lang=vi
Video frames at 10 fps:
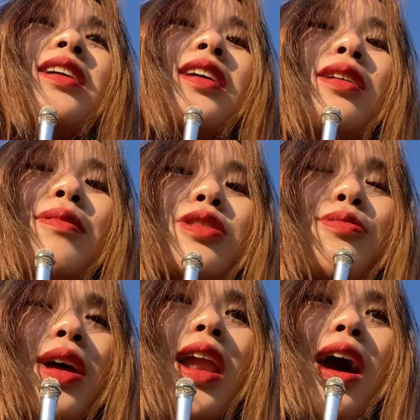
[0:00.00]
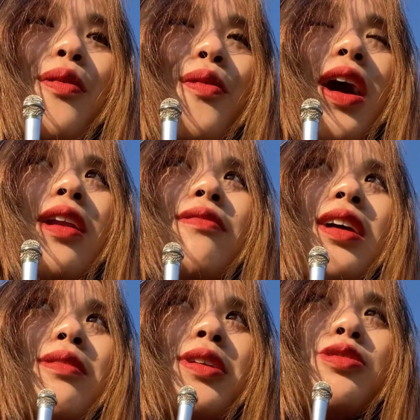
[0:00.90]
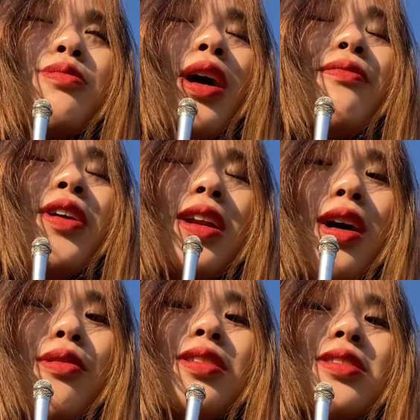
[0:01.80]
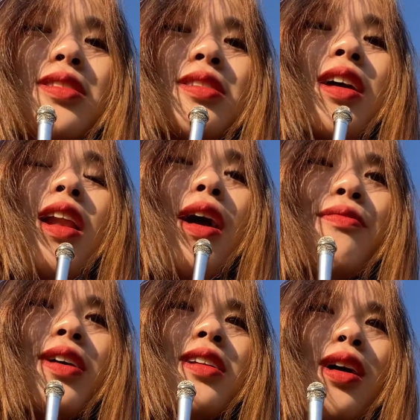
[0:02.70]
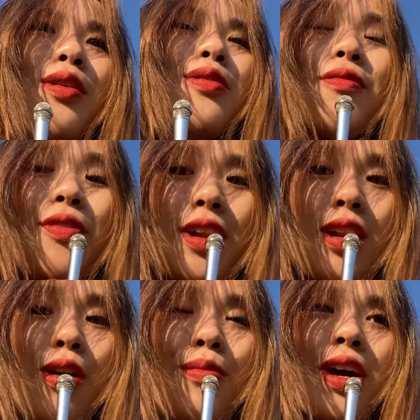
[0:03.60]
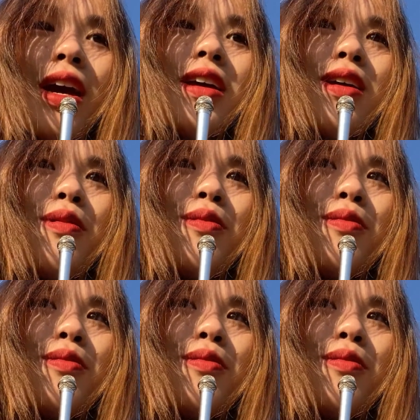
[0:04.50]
khi mà chúng ta lạc quan và khi mà chúng ta phấn đấu được sự rất là phấn đấu phấn đấu một cách kiểu